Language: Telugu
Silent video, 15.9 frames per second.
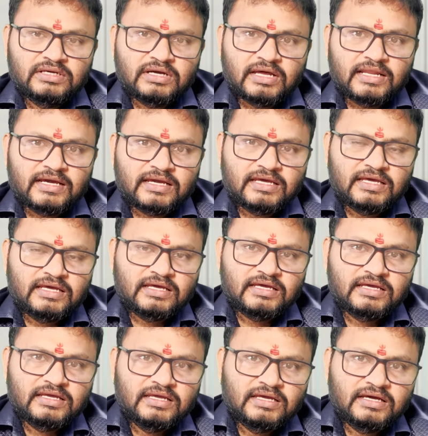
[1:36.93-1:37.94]
అలాగే
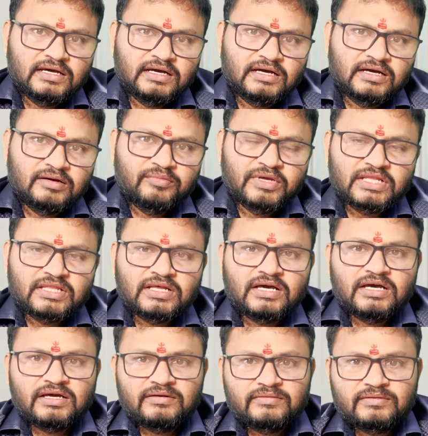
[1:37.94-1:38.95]
మిగతా
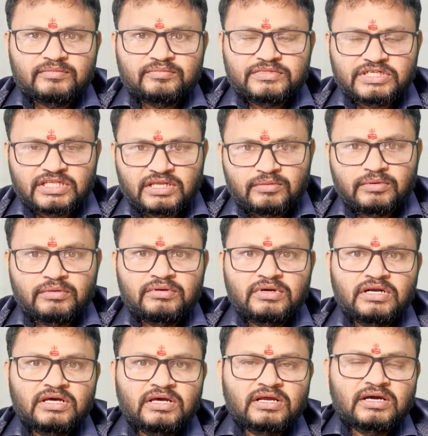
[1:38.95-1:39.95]
చంద్రబాబు
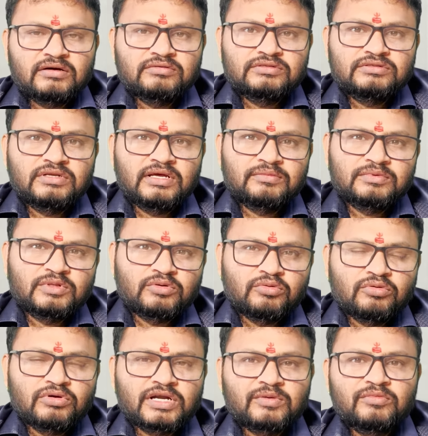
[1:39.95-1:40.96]
నాయుడు గారు కావచ్చు లేకపోతే
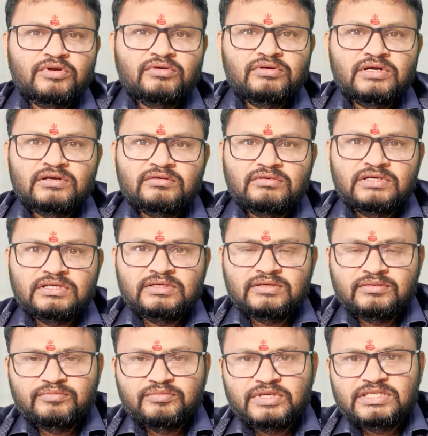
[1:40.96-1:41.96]
కూటమిలో ఉన్నటువంటి
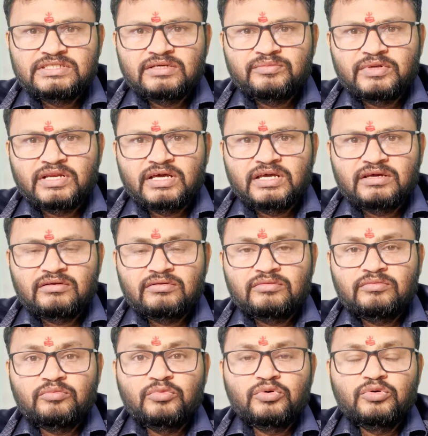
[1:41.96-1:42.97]
బీజేపీ నాయకులు
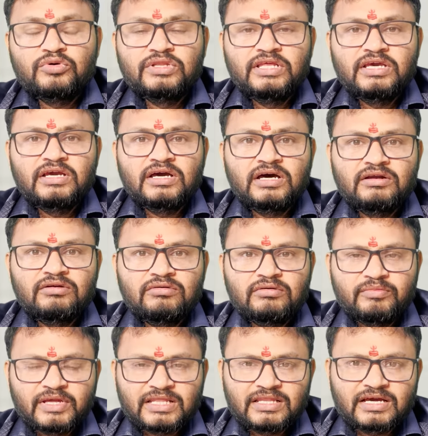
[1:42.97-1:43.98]
మోదీ గారు
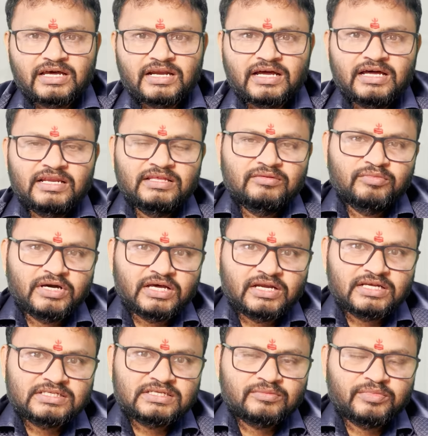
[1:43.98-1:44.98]
పెద్దగా రాలేదు
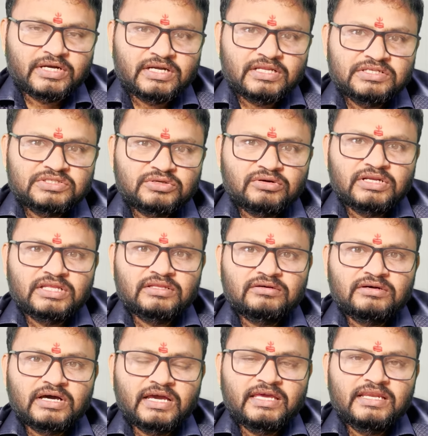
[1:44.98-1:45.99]
మహారాష్ట్ర పట్టించుకోలేదు
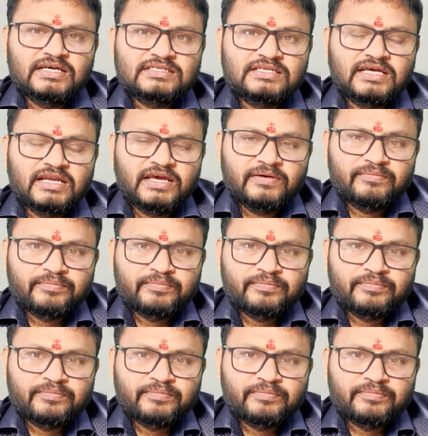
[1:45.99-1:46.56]
అయినా సరే